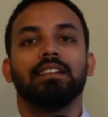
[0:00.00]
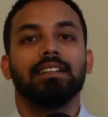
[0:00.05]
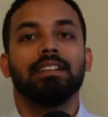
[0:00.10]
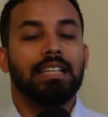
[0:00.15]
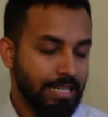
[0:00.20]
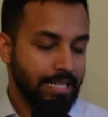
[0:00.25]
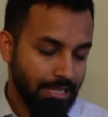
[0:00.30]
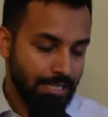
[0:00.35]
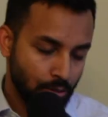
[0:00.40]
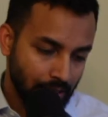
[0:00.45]

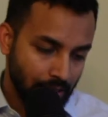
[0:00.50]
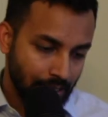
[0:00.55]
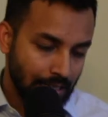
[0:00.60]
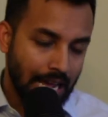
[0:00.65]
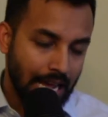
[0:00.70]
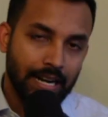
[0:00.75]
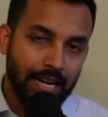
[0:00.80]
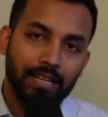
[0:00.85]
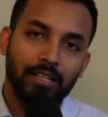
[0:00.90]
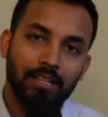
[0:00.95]
সে যদি এটা
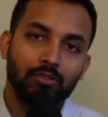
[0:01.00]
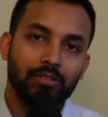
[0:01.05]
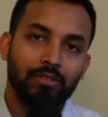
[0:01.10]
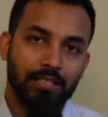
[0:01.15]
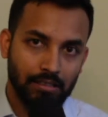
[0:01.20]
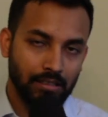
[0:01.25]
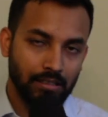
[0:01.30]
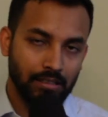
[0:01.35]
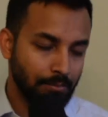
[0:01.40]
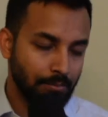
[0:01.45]
না রেখে যদি
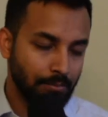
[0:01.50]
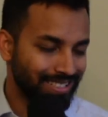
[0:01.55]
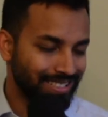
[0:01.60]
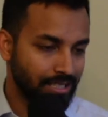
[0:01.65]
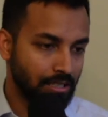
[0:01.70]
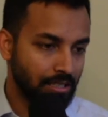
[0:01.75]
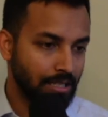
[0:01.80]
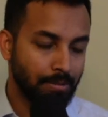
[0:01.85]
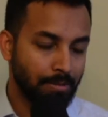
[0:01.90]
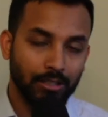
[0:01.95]
আজকে বাচ্চার
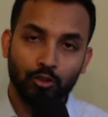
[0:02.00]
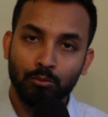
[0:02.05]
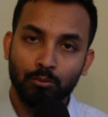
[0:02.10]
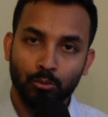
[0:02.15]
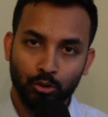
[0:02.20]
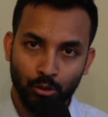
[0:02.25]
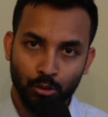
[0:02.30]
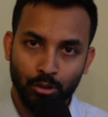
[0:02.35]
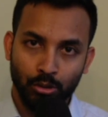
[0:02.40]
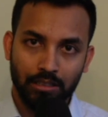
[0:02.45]
নাম রাখতো
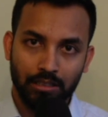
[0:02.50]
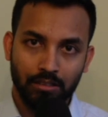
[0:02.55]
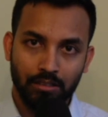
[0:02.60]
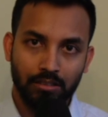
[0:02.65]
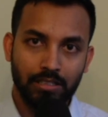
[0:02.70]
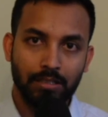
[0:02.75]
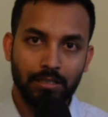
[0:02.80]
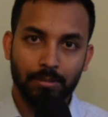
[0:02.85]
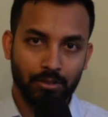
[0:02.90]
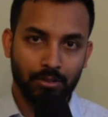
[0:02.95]
মধ্যরাত
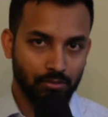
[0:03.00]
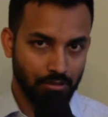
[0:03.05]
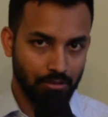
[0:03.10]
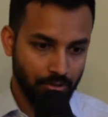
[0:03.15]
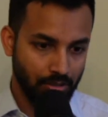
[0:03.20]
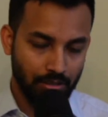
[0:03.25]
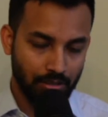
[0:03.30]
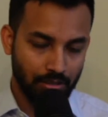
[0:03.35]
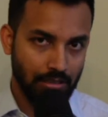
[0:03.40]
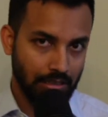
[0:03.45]
নির্বাচন আমি
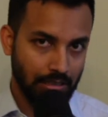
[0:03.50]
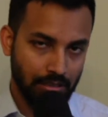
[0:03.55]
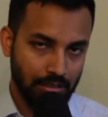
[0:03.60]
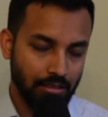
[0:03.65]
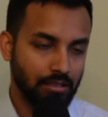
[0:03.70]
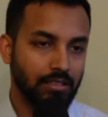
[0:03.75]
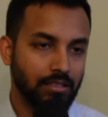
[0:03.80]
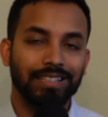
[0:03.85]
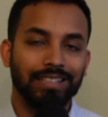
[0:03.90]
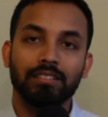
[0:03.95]
যেটা
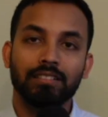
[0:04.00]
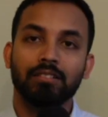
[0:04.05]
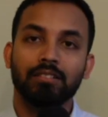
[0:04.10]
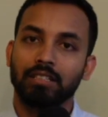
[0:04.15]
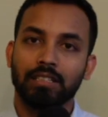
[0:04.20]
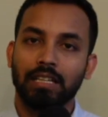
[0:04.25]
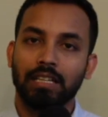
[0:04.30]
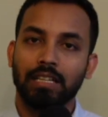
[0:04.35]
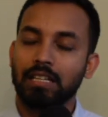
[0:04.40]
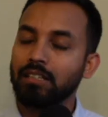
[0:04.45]
লেখাচ্ছি স্বাধীনতা
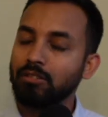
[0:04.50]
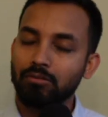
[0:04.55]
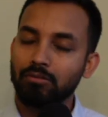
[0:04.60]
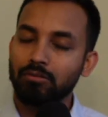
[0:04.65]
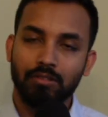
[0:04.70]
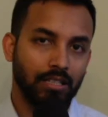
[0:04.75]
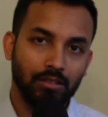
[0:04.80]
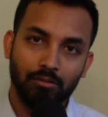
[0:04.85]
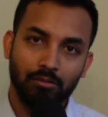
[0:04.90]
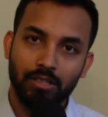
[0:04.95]
তাইলে কিন্তু
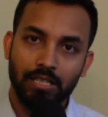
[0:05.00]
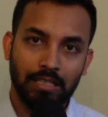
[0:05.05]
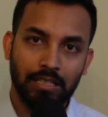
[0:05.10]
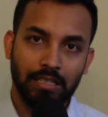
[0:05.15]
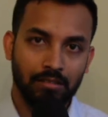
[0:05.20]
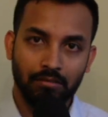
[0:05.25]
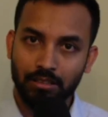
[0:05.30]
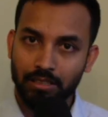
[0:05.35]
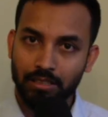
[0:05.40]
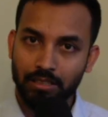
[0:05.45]
তার কিন্তু এই
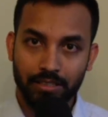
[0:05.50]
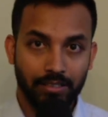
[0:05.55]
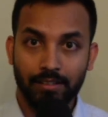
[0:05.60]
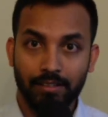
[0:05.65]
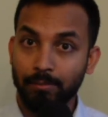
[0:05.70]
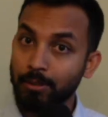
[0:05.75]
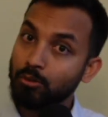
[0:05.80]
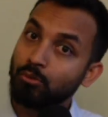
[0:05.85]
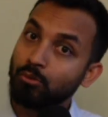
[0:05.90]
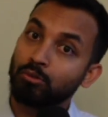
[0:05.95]
স্বাধীনতা সেটাই
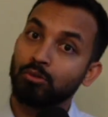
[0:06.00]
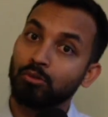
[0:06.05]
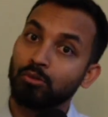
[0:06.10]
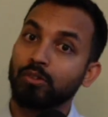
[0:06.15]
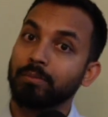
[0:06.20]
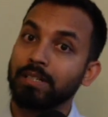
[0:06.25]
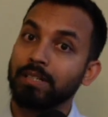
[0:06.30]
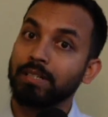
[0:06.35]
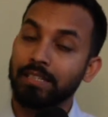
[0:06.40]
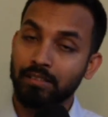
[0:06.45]
পাইতো কত
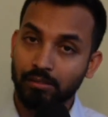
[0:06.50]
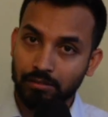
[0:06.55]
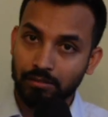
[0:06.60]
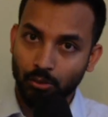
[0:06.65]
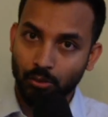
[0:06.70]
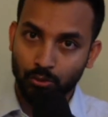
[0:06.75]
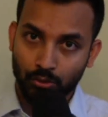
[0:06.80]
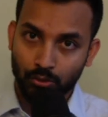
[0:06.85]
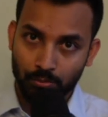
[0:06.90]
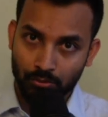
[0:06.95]
রকম স্বাধীনতা
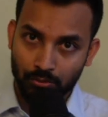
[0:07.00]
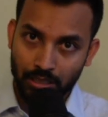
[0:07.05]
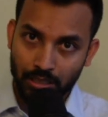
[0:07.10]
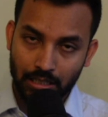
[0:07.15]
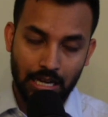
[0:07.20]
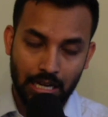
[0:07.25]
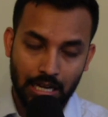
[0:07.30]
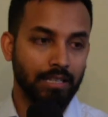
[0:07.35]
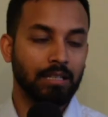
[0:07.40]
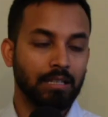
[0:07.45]
কত প্রকার
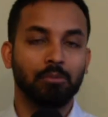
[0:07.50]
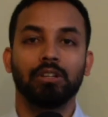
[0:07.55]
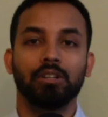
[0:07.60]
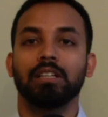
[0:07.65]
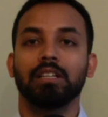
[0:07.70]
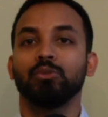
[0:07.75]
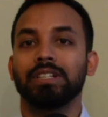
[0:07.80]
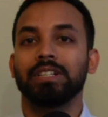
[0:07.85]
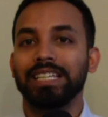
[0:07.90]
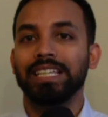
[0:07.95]
কাহাকে বলে
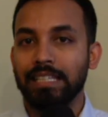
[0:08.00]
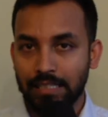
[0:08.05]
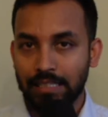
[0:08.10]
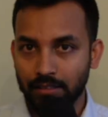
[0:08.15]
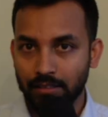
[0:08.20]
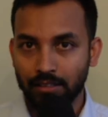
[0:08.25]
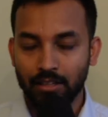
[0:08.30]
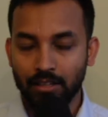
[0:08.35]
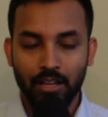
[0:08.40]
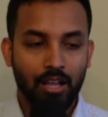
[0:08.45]
ও কি কি
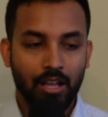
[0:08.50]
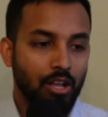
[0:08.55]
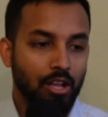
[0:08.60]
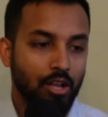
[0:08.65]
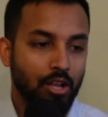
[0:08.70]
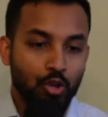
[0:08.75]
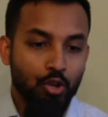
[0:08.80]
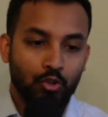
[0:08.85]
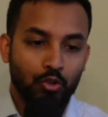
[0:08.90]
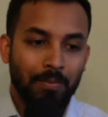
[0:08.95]

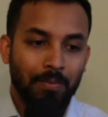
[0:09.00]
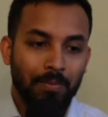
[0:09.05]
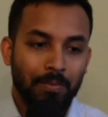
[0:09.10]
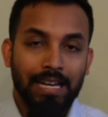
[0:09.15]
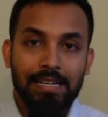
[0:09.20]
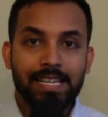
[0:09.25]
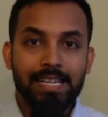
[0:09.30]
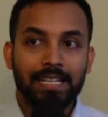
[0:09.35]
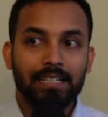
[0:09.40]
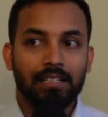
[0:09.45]
সো বাঙালি
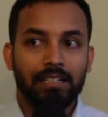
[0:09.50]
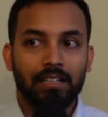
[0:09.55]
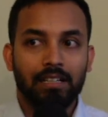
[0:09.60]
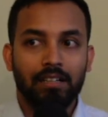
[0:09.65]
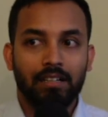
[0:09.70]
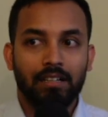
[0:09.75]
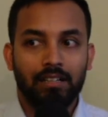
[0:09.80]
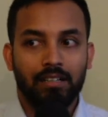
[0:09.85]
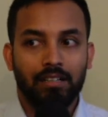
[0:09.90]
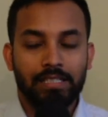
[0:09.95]
যে একটা
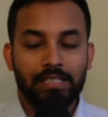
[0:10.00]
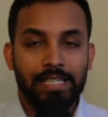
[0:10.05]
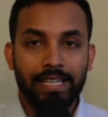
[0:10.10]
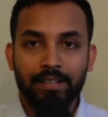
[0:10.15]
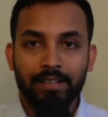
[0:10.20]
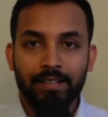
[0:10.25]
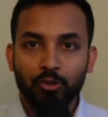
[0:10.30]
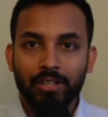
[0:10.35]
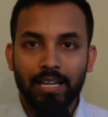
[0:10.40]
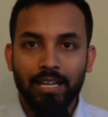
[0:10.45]
ইয়ের
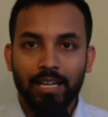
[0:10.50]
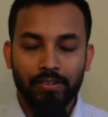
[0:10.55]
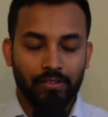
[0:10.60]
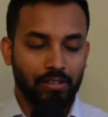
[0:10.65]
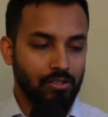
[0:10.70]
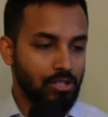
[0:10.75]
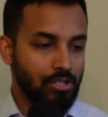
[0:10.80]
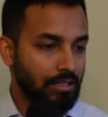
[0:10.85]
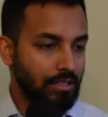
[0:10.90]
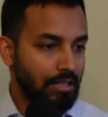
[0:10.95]
মধ্যে আছে
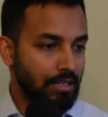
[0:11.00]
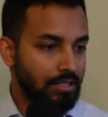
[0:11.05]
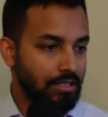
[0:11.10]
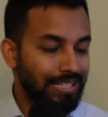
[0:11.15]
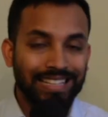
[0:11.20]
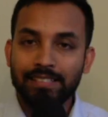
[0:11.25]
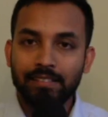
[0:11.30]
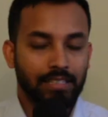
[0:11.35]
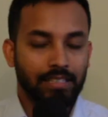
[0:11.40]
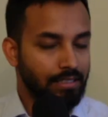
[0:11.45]
যে তারা
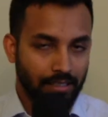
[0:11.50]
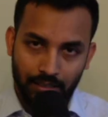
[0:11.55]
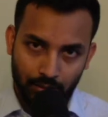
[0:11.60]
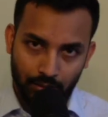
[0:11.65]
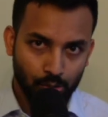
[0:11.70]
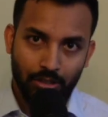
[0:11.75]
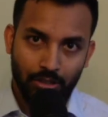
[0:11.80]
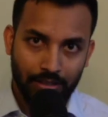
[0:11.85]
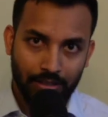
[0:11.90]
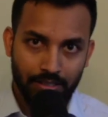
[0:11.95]
স্বাধীন না তারা
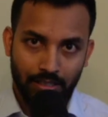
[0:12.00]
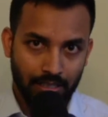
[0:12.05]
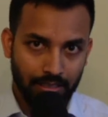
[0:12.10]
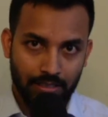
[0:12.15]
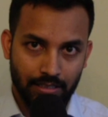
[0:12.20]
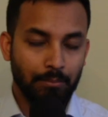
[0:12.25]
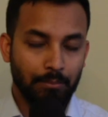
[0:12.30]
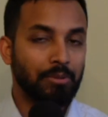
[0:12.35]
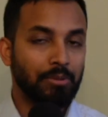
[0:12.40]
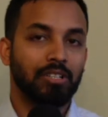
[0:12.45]
কিন্তু স্বাধীন না একটা
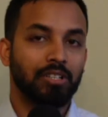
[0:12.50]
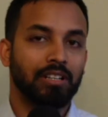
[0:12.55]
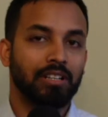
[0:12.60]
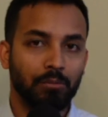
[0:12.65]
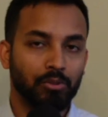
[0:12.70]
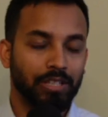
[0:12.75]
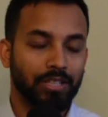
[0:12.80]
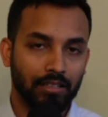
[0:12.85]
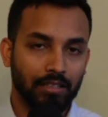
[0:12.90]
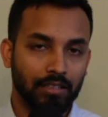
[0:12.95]
ইমপ্রেশনের
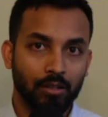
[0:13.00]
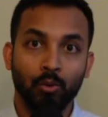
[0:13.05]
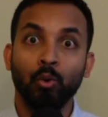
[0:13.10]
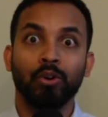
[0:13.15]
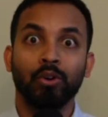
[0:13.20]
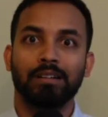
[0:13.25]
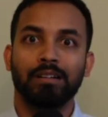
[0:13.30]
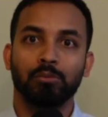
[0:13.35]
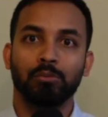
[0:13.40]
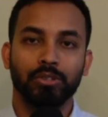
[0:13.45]
মধ্যে একটা
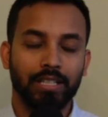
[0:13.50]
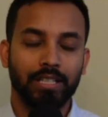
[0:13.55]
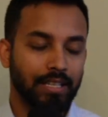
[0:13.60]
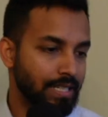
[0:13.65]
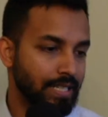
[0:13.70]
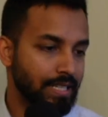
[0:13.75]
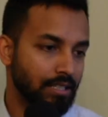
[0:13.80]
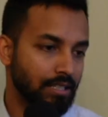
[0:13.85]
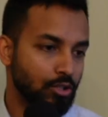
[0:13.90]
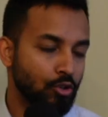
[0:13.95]
ঘোরের মধ্যে আছে
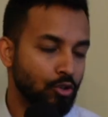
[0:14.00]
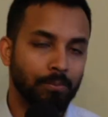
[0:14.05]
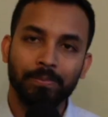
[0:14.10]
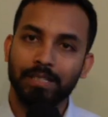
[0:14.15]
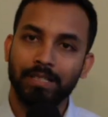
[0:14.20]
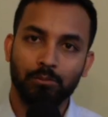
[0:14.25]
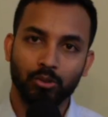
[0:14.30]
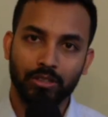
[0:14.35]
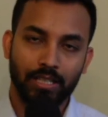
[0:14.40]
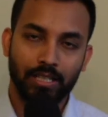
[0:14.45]
একটা
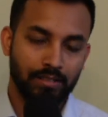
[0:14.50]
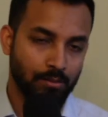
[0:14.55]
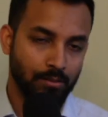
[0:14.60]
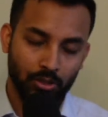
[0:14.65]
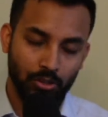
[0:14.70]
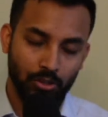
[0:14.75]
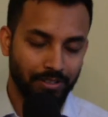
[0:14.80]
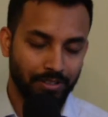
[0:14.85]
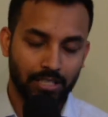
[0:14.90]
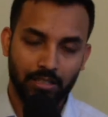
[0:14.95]
স্বপ্নের মধ্যে আছে
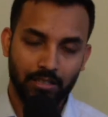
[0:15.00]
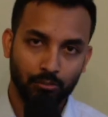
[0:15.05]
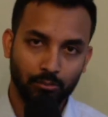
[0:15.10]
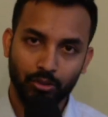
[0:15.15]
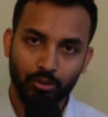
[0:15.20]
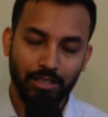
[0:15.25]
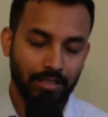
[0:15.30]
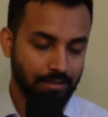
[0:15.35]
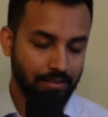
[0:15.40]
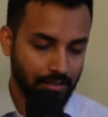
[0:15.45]
মোটিভেশনের
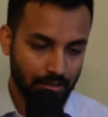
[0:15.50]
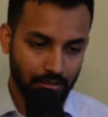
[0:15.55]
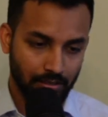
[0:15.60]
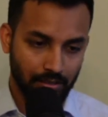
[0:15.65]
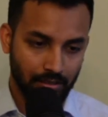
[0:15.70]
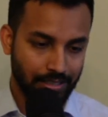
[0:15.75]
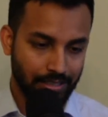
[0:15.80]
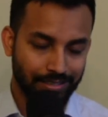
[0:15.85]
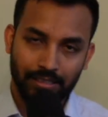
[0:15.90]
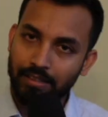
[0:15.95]
মধ্যে আছে
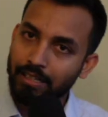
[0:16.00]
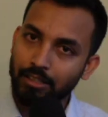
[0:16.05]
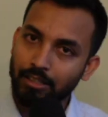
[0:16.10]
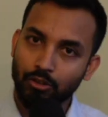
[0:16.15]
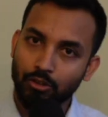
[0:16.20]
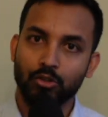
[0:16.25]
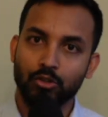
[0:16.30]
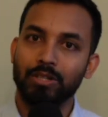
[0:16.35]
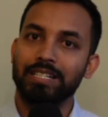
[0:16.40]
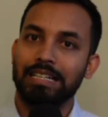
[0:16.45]
স্বাধীনেরা
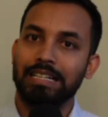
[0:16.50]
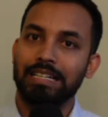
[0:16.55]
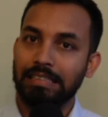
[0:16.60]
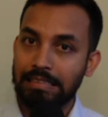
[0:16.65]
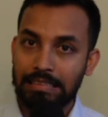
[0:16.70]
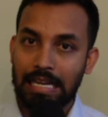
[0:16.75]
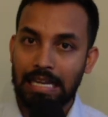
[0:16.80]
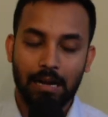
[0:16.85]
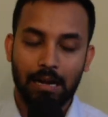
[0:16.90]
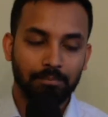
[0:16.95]
কিন্তু আসলে স্বাধীন
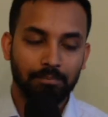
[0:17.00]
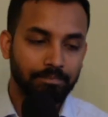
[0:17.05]
না